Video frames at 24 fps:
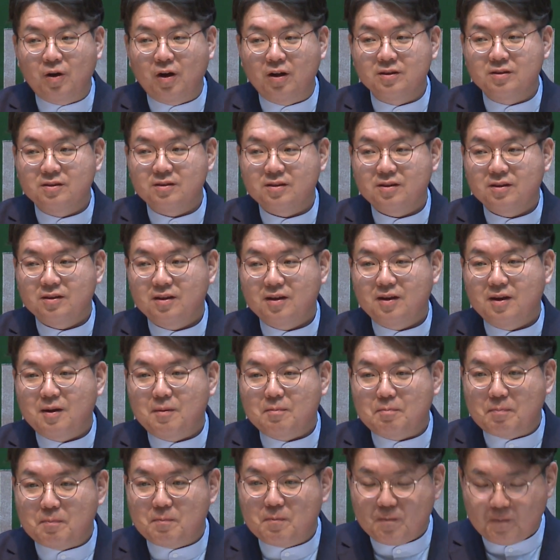건
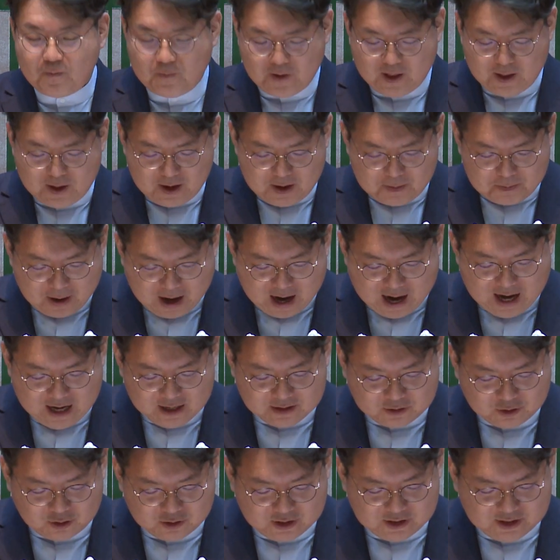
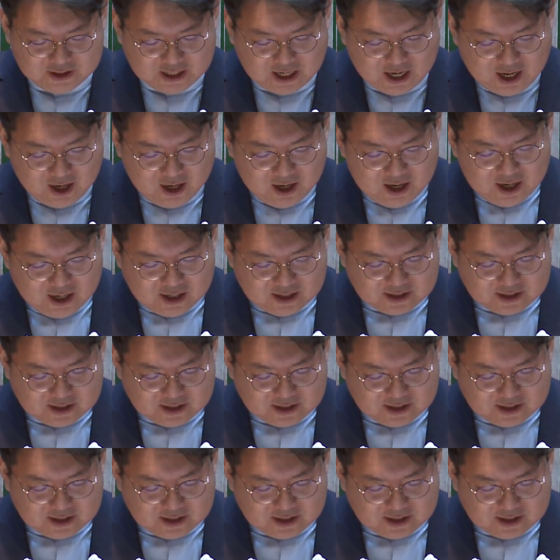바알 선지자